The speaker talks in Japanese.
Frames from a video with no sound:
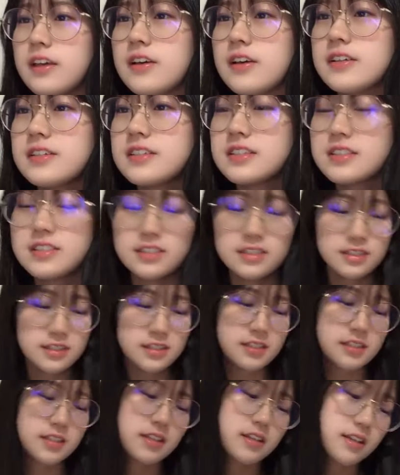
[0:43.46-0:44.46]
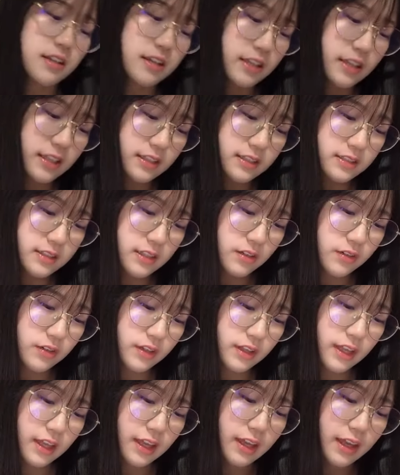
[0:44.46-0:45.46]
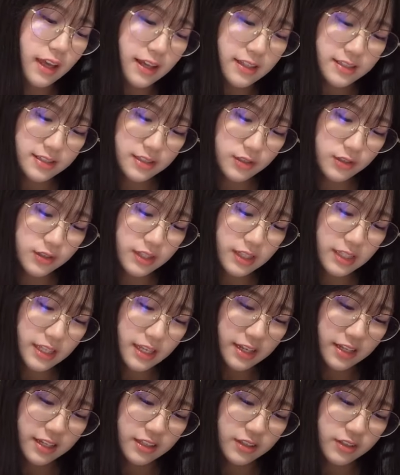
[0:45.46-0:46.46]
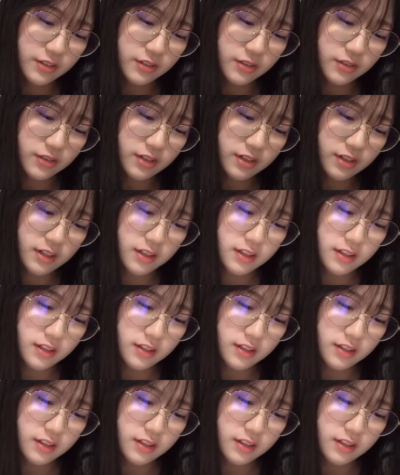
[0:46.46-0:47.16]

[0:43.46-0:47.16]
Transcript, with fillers: よしインスタ OK あストーリーにあげとこうか